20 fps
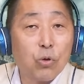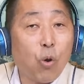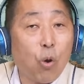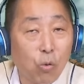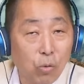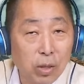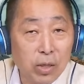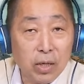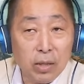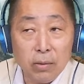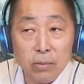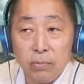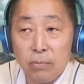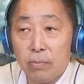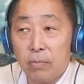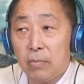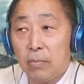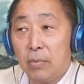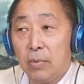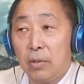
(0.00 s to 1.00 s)
去恐吓、
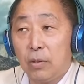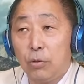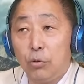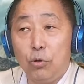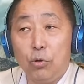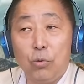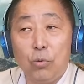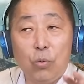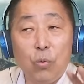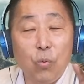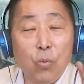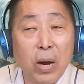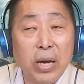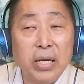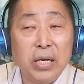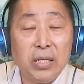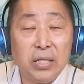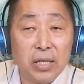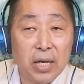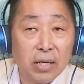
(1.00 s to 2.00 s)
去
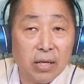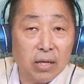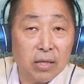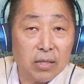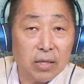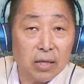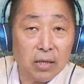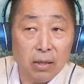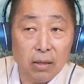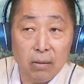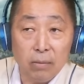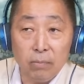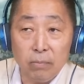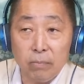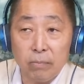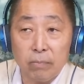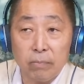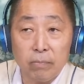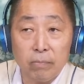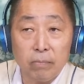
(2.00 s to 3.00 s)
威胁呢，这个
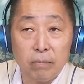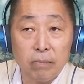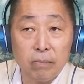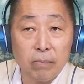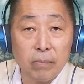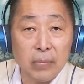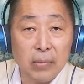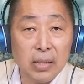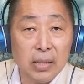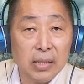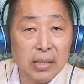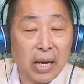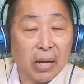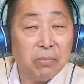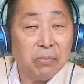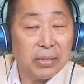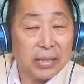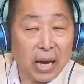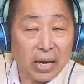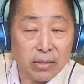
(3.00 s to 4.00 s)

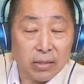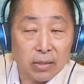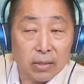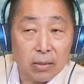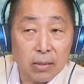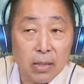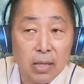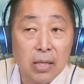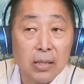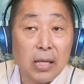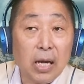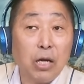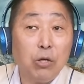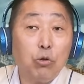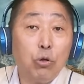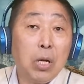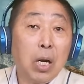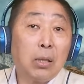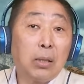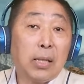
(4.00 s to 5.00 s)
Game Science。当
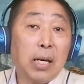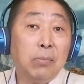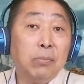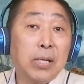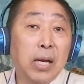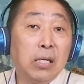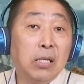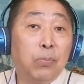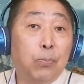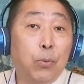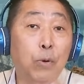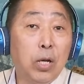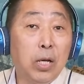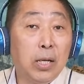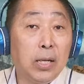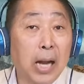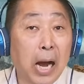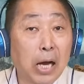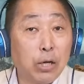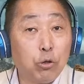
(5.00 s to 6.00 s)
然说，那 Game Science 不
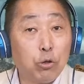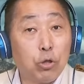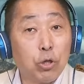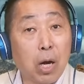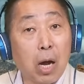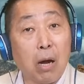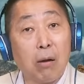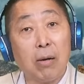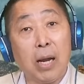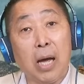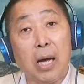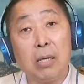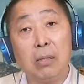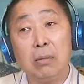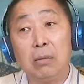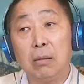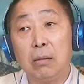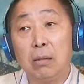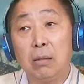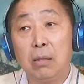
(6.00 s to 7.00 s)
理他就就好
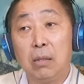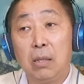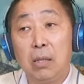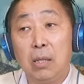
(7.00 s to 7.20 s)
了。